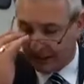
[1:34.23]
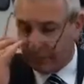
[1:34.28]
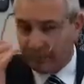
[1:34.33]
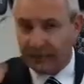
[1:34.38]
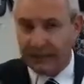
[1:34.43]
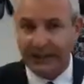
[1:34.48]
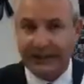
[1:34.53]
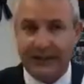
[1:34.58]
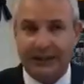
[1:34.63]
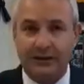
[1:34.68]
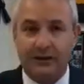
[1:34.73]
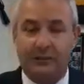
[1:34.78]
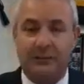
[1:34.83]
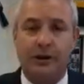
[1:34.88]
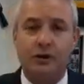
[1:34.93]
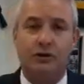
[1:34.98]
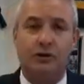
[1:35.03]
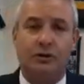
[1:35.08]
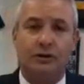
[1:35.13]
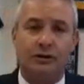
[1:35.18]
Obrigado ao
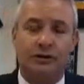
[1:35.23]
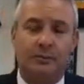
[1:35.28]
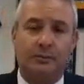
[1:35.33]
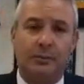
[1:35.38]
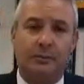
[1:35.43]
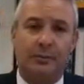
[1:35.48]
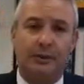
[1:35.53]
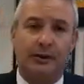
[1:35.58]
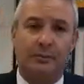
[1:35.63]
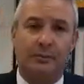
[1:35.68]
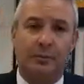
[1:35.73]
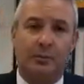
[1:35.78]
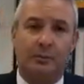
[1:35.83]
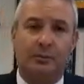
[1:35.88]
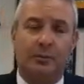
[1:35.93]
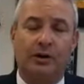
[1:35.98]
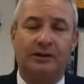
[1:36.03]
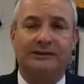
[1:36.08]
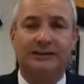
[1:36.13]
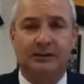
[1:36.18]
Major Olímpio pela
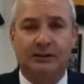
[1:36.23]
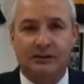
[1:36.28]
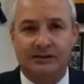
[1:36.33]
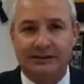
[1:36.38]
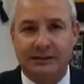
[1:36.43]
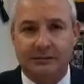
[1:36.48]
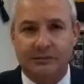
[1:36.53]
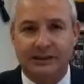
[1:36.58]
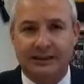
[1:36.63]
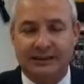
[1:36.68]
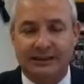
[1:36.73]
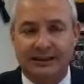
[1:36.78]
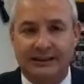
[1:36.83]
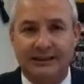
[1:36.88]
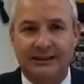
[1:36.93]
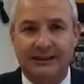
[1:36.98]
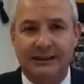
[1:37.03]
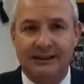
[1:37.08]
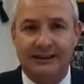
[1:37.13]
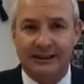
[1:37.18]
proposta e nós estamos
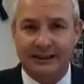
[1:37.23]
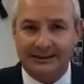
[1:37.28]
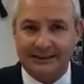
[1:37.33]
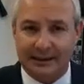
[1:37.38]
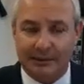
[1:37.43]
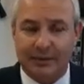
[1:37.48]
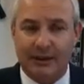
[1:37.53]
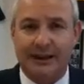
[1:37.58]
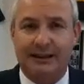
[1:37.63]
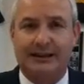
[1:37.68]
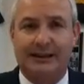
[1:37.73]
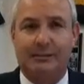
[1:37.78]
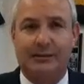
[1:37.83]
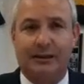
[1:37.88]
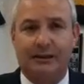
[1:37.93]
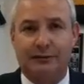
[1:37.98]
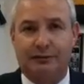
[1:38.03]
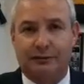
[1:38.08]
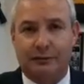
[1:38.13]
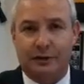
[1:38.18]
aqui na Assembleia
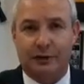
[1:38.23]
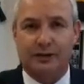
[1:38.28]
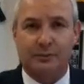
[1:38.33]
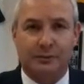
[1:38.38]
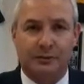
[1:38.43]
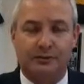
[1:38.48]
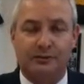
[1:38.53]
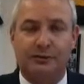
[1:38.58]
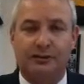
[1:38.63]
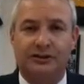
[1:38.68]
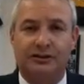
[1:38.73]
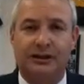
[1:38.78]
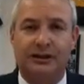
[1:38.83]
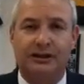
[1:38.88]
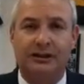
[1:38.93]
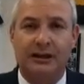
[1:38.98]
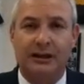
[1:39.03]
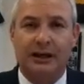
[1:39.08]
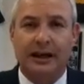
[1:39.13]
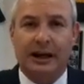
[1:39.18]
trabalhando forte por
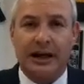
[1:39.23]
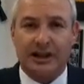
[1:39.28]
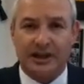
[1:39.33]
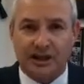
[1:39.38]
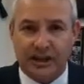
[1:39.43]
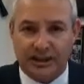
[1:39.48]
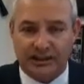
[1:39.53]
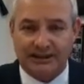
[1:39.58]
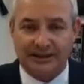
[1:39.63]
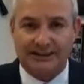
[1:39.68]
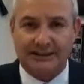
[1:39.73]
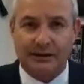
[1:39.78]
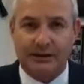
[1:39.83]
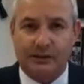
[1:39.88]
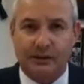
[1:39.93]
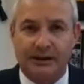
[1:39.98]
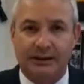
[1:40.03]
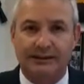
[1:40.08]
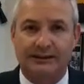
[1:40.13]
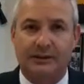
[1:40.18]
você, agente de
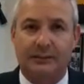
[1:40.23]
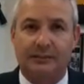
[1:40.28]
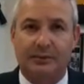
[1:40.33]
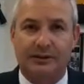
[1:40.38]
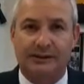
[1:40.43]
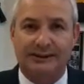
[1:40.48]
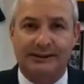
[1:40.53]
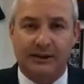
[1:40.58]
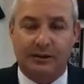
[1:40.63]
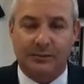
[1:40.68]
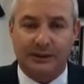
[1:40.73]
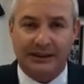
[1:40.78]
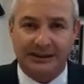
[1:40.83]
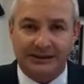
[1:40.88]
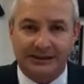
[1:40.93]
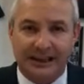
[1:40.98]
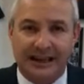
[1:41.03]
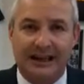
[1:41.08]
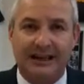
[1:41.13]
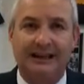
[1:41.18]
segurança, policial
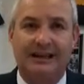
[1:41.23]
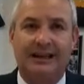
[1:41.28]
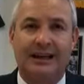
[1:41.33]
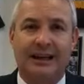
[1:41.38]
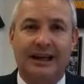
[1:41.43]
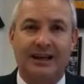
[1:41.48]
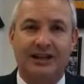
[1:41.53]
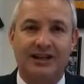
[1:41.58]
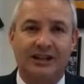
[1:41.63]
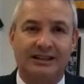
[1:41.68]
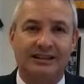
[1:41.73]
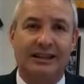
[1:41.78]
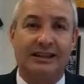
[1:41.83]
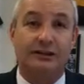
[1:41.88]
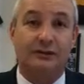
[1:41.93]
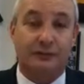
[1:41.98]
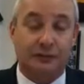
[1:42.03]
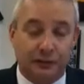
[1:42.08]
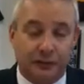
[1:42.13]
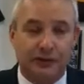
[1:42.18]
militar, agente
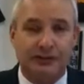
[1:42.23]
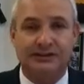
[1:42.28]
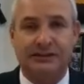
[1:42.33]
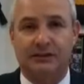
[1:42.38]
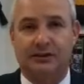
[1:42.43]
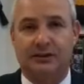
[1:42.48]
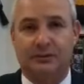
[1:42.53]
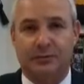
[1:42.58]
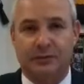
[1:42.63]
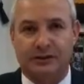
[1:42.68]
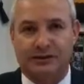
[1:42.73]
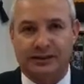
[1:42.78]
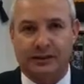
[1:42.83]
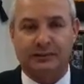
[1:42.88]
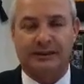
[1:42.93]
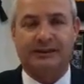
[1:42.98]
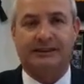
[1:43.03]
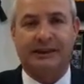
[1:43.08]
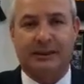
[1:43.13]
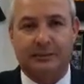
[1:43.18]
das forças de segurança, policial
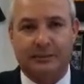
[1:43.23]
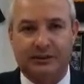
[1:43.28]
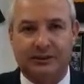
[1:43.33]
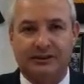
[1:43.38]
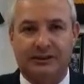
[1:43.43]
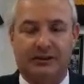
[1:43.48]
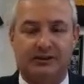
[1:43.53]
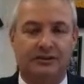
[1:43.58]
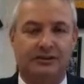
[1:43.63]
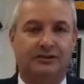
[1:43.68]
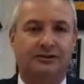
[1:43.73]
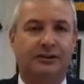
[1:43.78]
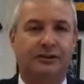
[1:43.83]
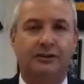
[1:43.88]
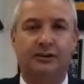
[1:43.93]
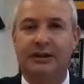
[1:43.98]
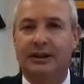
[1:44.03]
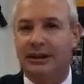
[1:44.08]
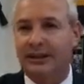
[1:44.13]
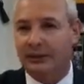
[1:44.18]
militar, policial
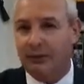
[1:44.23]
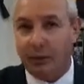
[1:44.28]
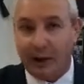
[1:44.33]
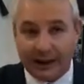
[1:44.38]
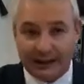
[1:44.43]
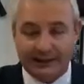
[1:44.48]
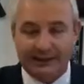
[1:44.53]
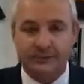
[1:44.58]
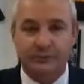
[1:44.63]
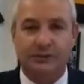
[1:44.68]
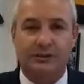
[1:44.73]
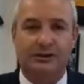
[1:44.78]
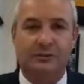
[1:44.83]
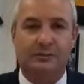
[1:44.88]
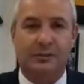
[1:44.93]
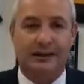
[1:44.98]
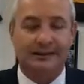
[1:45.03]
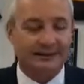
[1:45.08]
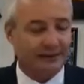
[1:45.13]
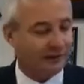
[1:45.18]
civil, guardas
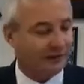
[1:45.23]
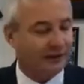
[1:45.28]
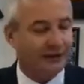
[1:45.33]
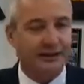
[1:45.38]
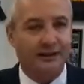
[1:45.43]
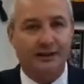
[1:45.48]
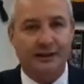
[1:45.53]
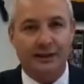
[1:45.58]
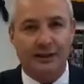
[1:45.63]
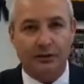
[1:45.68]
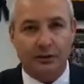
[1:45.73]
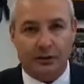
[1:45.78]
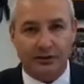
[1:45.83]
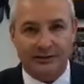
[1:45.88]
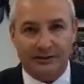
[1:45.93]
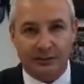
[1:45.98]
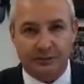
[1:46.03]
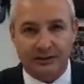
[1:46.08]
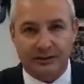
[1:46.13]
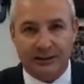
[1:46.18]
municipais, enfim, nós
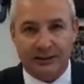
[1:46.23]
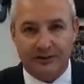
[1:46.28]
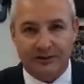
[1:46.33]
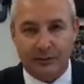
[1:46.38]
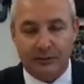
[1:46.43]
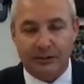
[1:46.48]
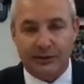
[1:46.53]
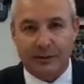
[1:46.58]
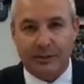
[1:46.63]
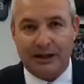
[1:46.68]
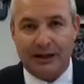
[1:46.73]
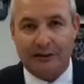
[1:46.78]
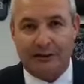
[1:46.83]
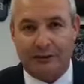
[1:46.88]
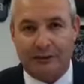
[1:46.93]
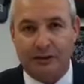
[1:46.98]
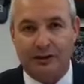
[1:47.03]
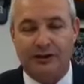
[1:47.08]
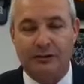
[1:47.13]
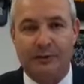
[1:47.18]
estamos aqui, vamos trabalhar
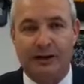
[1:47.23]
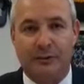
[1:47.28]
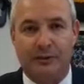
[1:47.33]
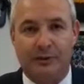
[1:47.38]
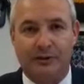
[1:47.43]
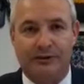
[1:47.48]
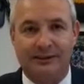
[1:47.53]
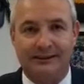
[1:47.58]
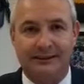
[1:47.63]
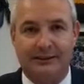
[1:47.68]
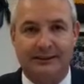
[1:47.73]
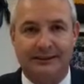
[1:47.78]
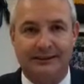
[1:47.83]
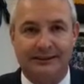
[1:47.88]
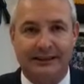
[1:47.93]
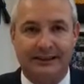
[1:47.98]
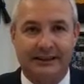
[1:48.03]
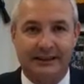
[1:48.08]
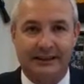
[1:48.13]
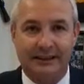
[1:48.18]
forte pela aprovação
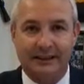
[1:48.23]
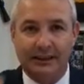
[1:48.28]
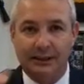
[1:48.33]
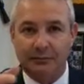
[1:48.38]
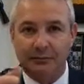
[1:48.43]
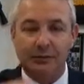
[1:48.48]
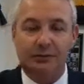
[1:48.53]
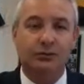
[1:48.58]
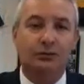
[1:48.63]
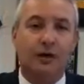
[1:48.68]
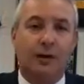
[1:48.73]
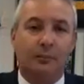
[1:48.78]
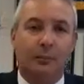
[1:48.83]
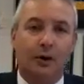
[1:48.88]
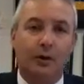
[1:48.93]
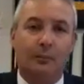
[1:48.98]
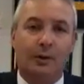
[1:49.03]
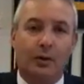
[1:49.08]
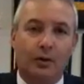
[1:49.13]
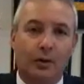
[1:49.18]
dessa lei. Preciso do seu
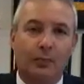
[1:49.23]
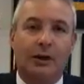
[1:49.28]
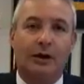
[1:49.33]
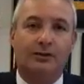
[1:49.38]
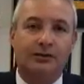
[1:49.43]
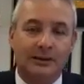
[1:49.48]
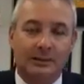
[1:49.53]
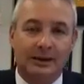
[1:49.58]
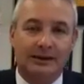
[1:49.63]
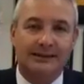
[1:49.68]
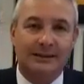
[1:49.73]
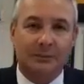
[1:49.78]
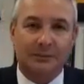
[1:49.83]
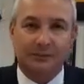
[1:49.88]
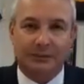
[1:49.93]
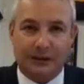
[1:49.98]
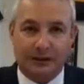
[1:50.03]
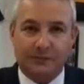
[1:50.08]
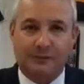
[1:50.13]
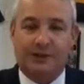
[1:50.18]
apoio para cobrar os demais
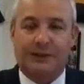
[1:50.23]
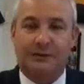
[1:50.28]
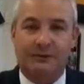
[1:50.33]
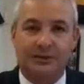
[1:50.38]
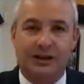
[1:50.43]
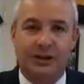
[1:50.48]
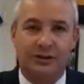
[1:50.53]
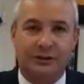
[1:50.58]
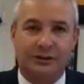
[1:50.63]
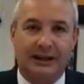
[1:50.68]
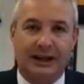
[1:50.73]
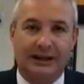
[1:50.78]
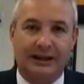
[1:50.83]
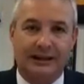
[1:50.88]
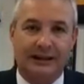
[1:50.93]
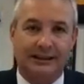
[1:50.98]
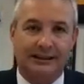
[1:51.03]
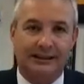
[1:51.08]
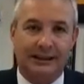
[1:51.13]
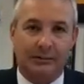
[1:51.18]
deputados para nos
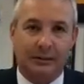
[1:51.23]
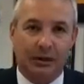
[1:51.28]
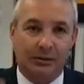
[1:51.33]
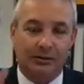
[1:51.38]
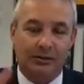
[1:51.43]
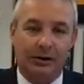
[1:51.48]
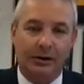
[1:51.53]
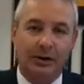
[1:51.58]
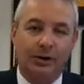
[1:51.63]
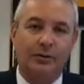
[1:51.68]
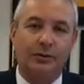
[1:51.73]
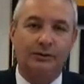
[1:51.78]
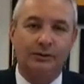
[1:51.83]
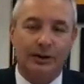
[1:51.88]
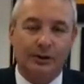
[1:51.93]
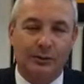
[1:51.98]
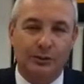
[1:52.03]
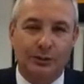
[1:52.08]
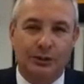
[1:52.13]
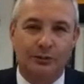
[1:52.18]
ajudarem aqui, tá bom?
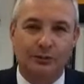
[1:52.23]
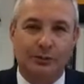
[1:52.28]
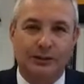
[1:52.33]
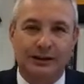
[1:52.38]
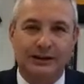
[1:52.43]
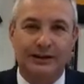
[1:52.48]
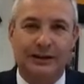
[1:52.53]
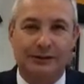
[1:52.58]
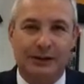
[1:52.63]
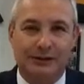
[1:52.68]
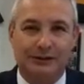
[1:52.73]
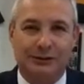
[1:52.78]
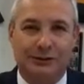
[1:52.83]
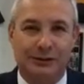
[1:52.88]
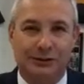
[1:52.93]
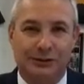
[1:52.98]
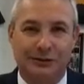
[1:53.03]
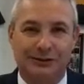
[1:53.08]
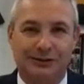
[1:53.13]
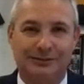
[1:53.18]
Contem conosco, um grande abraço
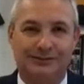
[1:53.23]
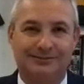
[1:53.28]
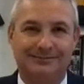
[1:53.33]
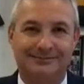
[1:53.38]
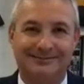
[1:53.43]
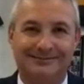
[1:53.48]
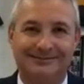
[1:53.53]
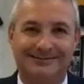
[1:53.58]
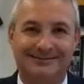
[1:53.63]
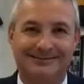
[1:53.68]
a todos.